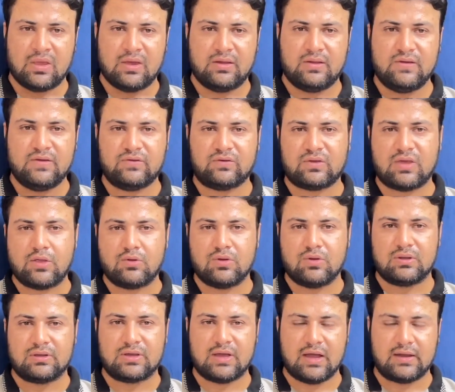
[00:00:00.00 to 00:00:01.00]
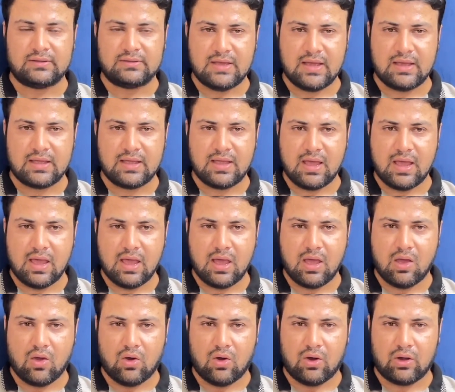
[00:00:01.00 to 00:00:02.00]
रीस्केड्यूल कर दिया गया
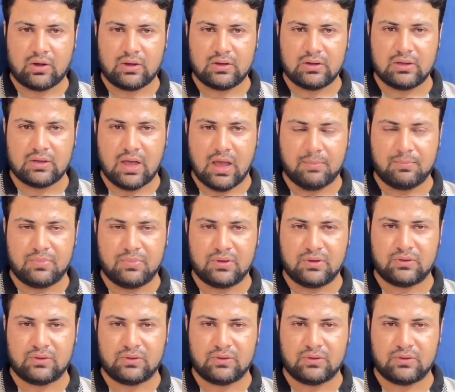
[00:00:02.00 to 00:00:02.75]
है और अब